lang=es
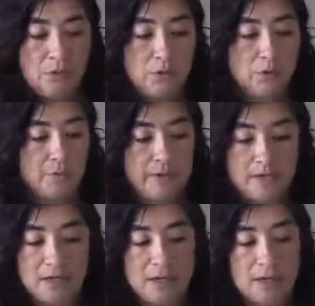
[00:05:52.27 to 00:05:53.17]
no
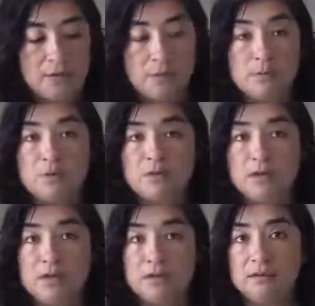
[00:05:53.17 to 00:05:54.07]
para, nos vamos
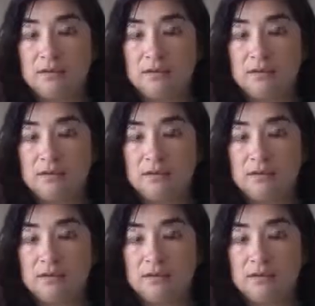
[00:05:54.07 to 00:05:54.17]
a